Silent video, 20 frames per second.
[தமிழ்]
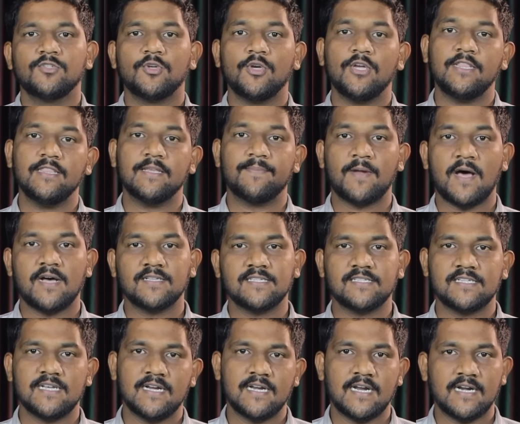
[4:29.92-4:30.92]
ஸோ இந்த
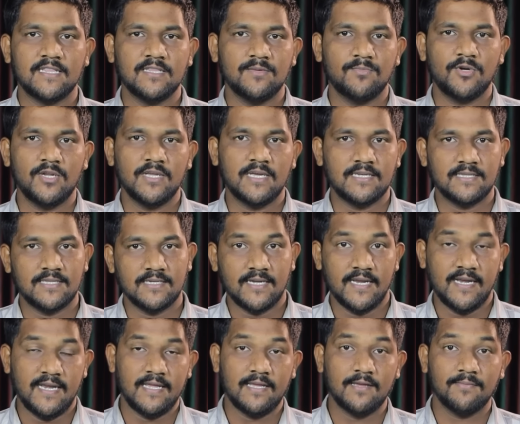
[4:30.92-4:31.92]
ப்ராசஸ்லாம் நடந்து
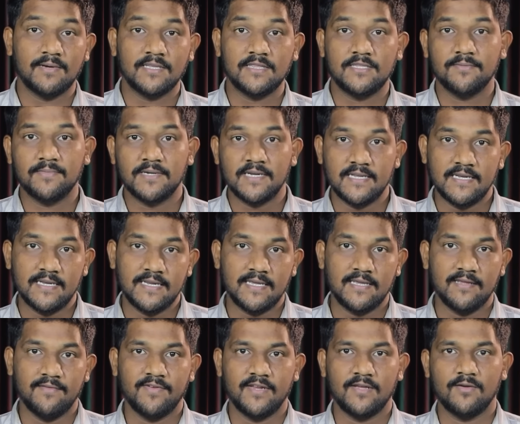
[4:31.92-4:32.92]
முடிக்கிறதுக்கு இன்றைக்கி மதியமில்
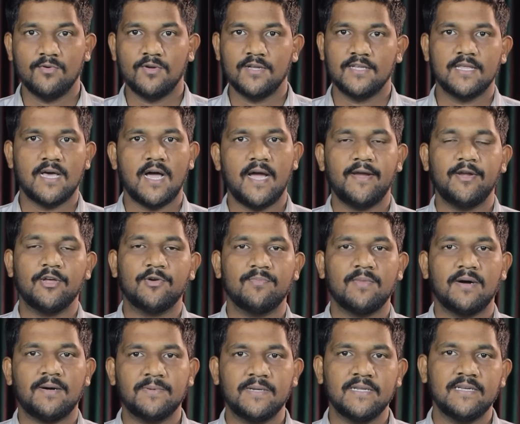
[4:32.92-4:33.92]
இன்றைக்கி ஈவினிங்குள்ளே அது
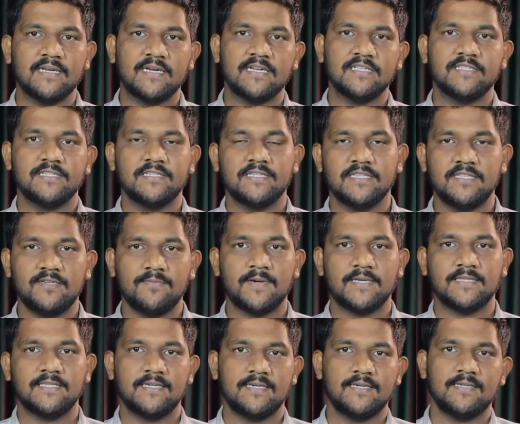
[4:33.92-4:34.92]
ஆகிடும் அப்படின்னு நினச்சிக்கிட்டு
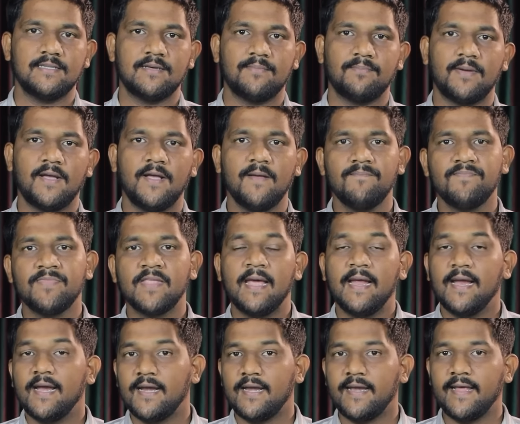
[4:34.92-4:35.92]
எதிர்பார்த்துக்கிட்டு இருந்தப்போ
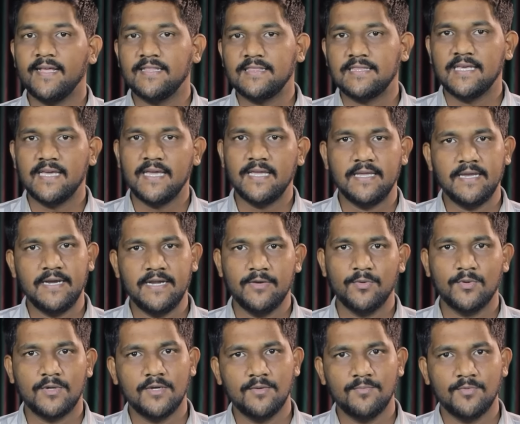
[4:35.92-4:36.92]
நேற்று ஈடி
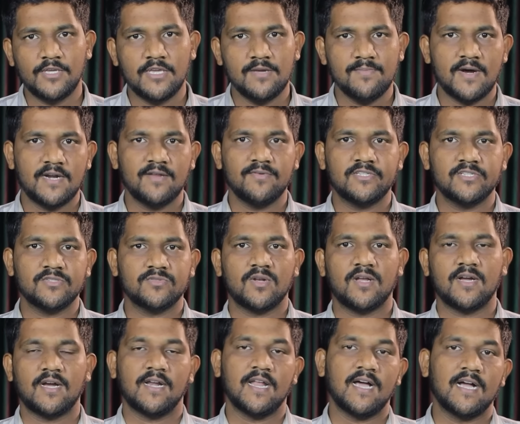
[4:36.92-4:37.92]
e ஒரு முக்கியமான விஷயம்
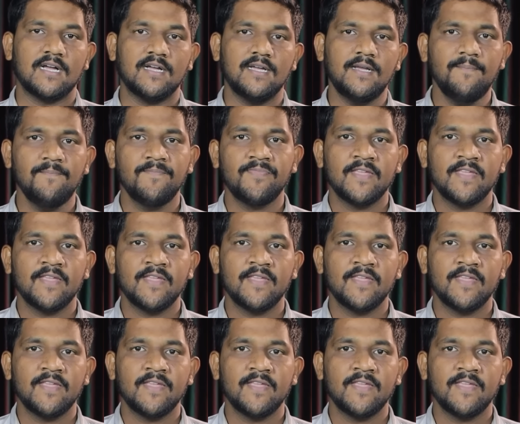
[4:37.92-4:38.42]
சொன்னாங்க நாங்கள்